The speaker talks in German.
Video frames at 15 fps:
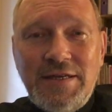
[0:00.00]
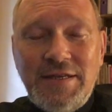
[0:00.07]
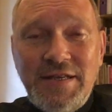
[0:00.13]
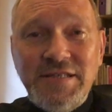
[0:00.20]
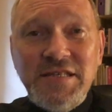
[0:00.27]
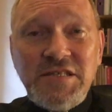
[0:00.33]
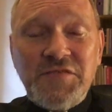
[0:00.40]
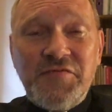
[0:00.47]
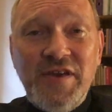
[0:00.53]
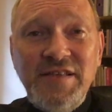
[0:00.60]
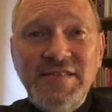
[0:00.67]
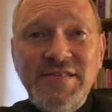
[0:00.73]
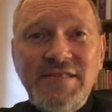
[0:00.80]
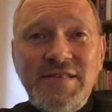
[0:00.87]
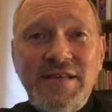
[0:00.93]
Dieses
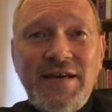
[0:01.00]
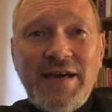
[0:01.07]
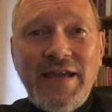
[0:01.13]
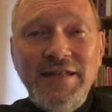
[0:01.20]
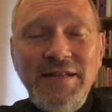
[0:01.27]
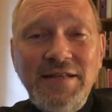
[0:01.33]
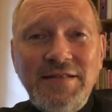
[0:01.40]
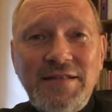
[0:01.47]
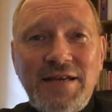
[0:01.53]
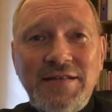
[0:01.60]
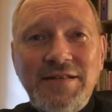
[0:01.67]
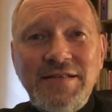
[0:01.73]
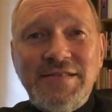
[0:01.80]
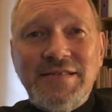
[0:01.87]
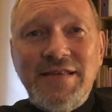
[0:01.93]
Fest erinnert
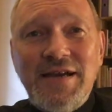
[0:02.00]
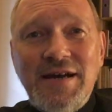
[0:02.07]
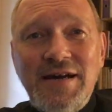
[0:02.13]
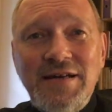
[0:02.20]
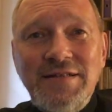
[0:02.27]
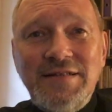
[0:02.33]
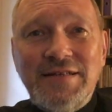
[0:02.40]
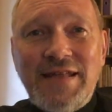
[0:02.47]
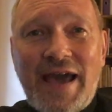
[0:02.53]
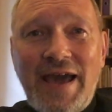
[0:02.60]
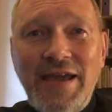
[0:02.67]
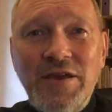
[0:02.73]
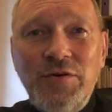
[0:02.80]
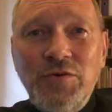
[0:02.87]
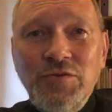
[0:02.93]
an das Jahr
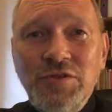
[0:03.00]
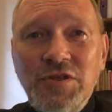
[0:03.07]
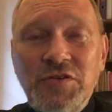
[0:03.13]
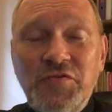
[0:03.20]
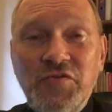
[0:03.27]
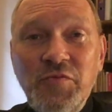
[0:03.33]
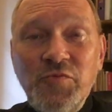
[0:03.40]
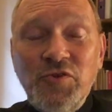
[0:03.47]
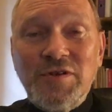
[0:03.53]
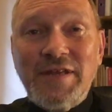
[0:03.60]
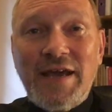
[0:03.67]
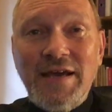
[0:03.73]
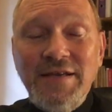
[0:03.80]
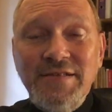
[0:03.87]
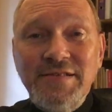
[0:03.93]

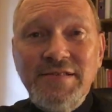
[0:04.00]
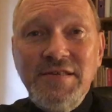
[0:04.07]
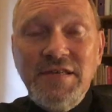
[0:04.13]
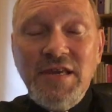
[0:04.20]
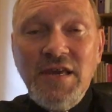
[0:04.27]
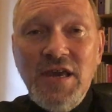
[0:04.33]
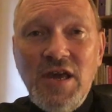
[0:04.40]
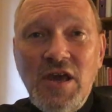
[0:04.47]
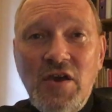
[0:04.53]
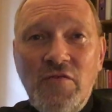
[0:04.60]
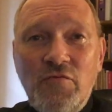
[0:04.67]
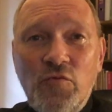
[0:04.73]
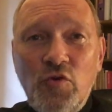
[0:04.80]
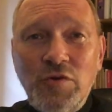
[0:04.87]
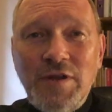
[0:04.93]
335,
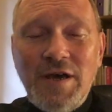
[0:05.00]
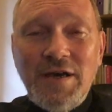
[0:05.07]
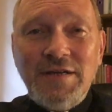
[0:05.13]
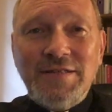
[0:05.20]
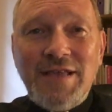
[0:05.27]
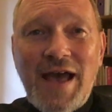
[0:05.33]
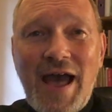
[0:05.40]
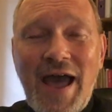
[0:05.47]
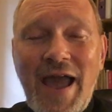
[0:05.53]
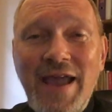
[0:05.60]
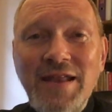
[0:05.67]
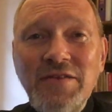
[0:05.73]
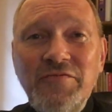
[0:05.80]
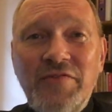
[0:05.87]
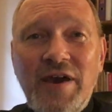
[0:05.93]
wo nach der
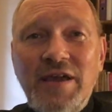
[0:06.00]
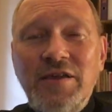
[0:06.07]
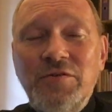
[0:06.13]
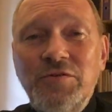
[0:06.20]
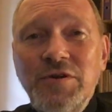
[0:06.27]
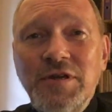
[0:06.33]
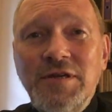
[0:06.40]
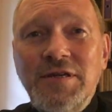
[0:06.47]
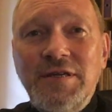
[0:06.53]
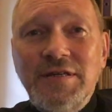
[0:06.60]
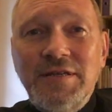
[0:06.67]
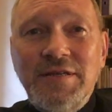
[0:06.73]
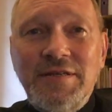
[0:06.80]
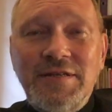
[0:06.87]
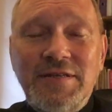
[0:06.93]
Einweihung
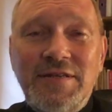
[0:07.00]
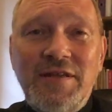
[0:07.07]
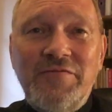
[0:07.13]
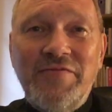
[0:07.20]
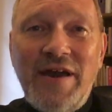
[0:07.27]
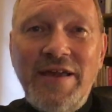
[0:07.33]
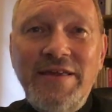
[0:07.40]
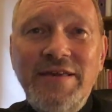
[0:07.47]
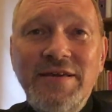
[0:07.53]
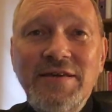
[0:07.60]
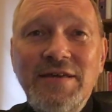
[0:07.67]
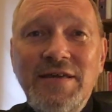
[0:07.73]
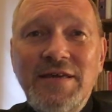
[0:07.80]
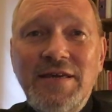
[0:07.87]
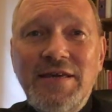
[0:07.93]
der
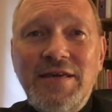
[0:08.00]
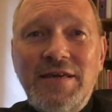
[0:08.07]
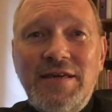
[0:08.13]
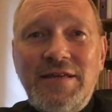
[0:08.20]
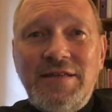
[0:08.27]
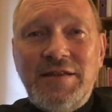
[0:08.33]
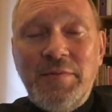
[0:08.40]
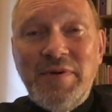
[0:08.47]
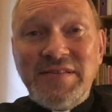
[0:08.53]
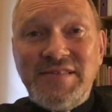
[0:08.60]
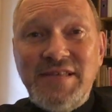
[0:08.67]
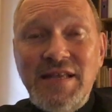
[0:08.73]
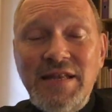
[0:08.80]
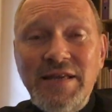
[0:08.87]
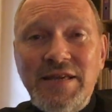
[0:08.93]
Weihe der
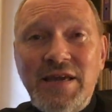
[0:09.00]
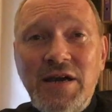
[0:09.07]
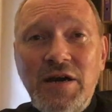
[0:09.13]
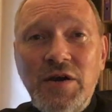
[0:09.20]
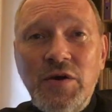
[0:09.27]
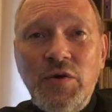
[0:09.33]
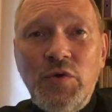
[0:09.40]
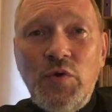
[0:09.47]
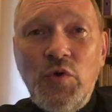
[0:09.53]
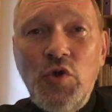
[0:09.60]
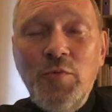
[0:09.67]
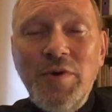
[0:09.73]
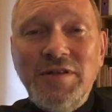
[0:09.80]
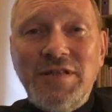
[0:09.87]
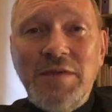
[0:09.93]
Basilika
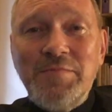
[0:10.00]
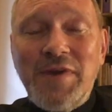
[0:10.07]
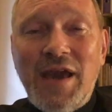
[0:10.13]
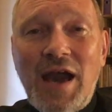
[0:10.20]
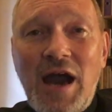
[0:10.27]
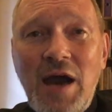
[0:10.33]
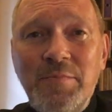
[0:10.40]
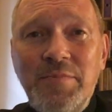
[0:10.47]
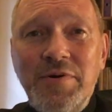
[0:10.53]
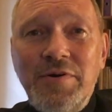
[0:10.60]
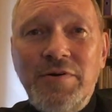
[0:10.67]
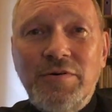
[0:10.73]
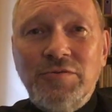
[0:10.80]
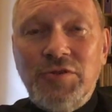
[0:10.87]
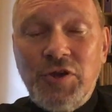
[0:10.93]
über dem Grab
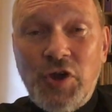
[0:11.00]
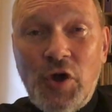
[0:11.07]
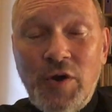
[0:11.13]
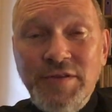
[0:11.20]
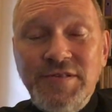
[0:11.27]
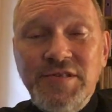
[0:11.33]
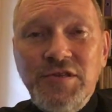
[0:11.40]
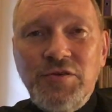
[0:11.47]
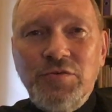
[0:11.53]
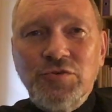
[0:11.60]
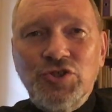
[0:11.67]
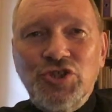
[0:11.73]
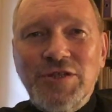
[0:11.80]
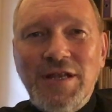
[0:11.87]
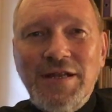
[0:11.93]
und der
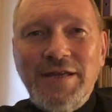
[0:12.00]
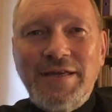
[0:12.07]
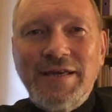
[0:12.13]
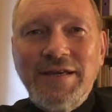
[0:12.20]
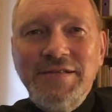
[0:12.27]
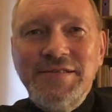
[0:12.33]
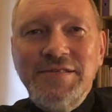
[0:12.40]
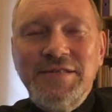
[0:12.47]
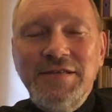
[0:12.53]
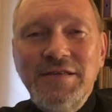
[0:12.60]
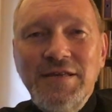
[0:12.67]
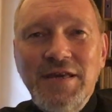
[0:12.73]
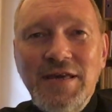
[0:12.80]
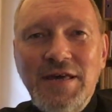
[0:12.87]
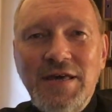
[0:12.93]
Kreuzigungsstelle Christi